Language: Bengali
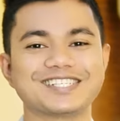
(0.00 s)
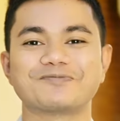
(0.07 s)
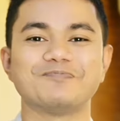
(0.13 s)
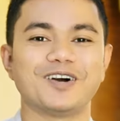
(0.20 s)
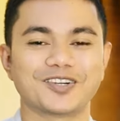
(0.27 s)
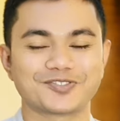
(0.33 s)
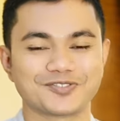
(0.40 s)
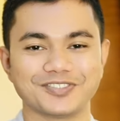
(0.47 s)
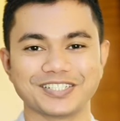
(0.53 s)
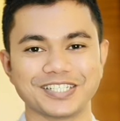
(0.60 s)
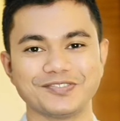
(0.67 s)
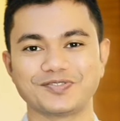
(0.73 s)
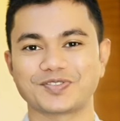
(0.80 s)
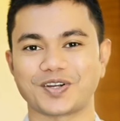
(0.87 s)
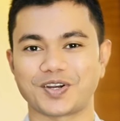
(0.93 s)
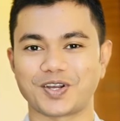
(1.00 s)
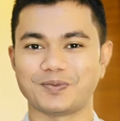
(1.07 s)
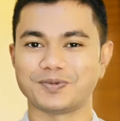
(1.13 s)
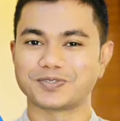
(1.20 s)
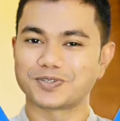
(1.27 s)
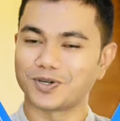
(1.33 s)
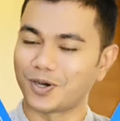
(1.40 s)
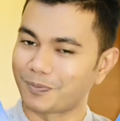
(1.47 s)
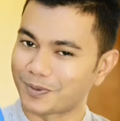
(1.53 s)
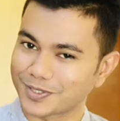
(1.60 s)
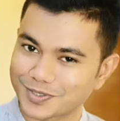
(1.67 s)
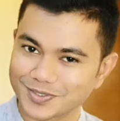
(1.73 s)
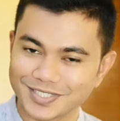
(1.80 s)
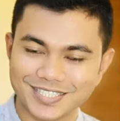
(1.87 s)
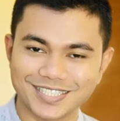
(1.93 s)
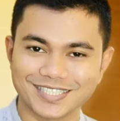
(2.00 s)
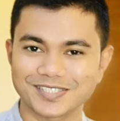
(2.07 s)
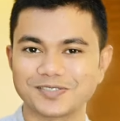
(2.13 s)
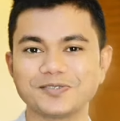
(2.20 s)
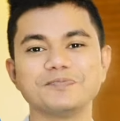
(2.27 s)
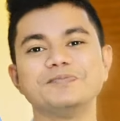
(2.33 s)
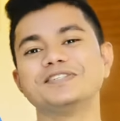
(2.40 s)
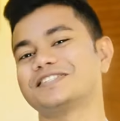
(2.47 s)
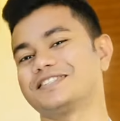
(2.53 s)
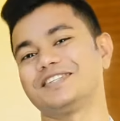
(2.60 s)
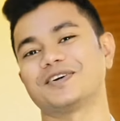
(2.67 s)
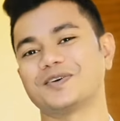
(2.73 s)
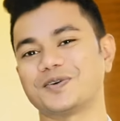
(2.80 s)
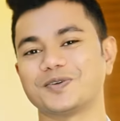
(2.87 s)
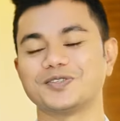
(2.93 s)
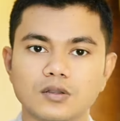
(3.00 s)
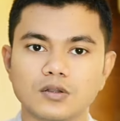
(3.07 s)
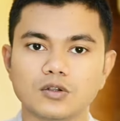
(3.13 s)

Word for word: স্মার্টফোন গিফট করা হবে সো অপরচুনিটির জন্য মিস না করো